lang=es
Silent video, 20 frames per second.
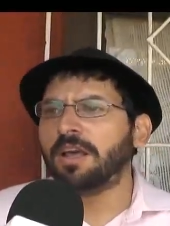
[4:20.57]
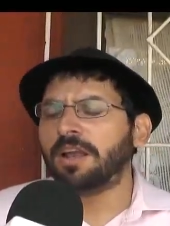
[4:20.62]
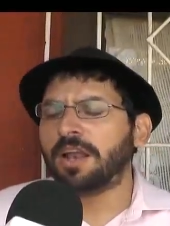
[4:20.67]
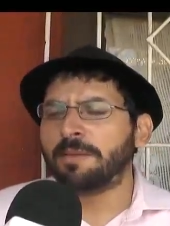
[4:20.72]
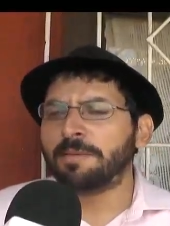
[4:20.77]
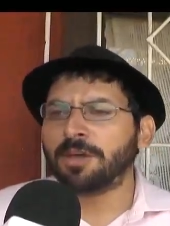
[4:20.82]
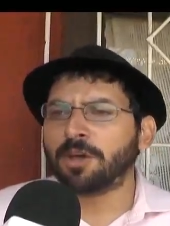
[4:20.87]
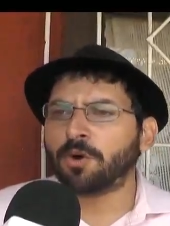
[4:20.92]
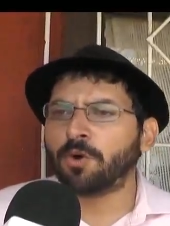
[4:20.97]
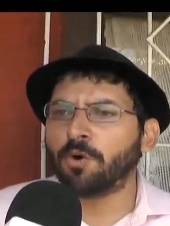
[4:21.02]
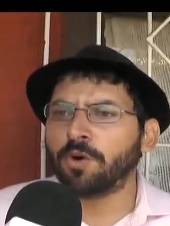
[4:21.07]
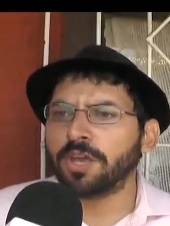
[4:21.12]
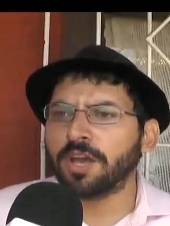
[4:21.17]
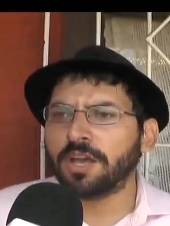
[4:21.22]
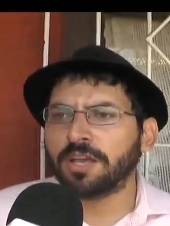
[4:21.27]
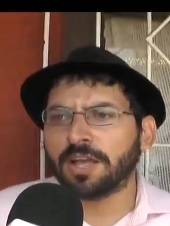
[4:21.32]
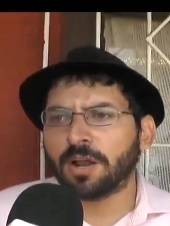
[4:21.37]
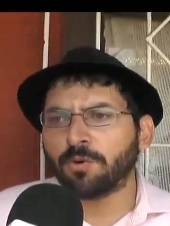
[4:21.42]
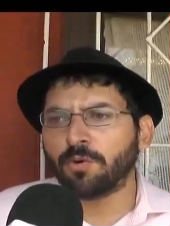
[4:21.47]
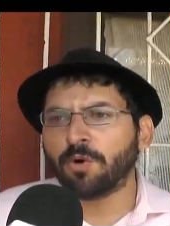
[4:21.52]
La
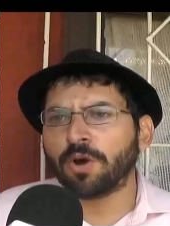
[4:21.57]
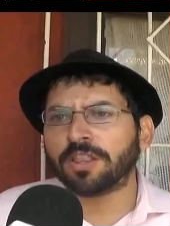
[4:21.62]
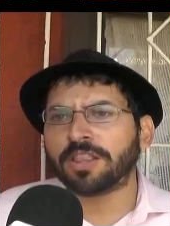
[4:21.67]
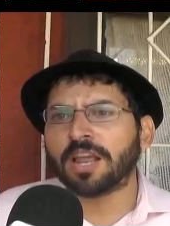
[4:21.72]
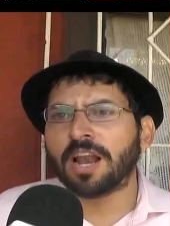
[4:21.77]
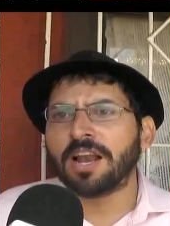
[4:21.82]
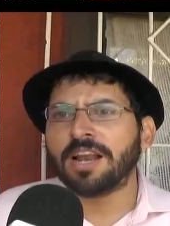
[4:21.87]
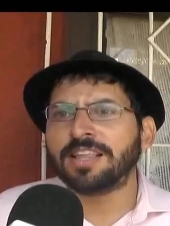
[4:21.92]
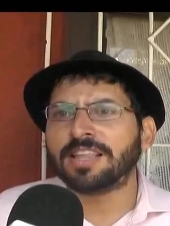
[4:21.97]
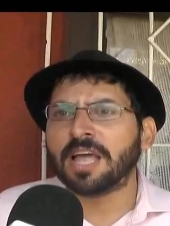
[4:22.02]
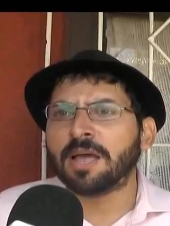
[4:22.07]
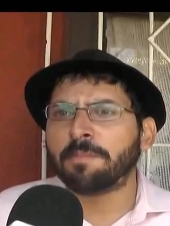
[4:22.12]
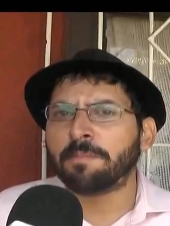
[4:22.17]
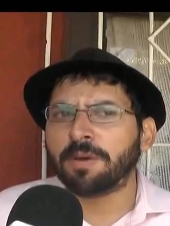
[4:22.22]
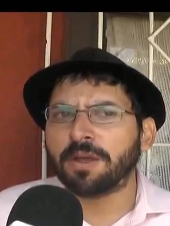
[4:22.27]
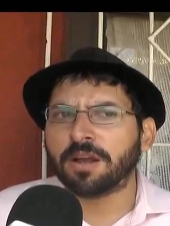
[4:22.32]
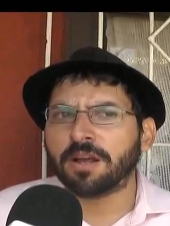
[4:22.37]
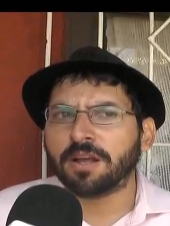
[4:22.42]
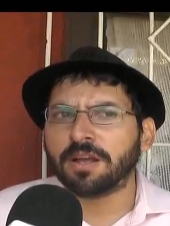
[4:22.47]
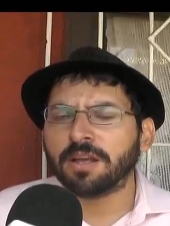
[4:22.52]
Pincoya y algunos que están en la lista de
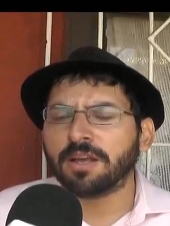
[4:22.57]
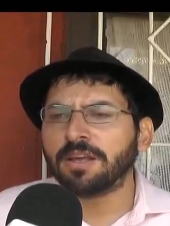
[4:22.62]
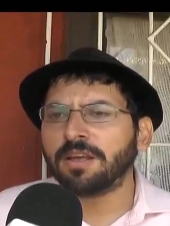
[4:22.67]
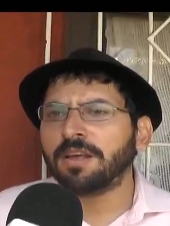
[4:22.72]
espera.